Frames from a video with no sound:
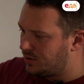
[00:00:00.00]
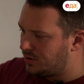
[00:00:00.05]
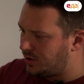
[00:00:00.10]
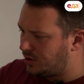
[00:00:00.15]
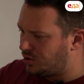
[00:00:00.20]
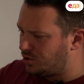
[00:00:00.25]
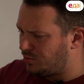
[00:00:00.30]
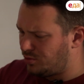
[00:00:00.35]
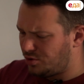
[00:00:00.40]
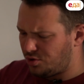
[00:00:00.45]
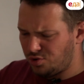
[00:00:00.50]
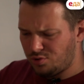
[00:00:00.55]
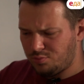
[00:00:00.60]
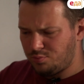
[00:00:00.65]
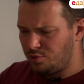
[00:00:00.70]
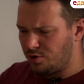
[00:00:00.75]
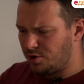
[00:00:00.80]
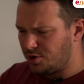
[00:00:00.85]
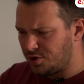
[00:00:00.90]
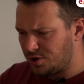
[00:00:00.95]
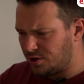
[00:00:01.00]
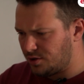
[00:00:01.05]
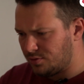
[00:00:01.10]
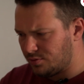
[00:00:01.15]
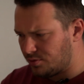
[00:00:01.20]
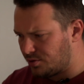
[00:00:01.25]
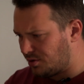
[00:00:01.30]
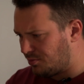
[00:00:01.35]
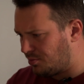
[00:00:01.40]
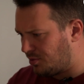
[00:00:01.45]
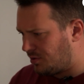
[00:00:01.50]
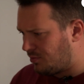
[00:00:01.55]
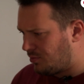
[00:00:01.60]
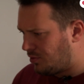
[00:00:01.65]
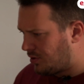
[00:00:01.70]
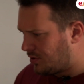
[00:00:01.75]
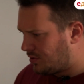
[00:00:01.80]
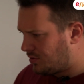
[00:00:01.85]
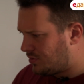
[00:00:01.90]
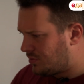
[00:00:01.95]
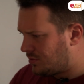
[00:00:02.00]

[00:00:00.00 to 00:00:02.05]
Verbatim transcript: Я думаю, что больше – это уже перебор.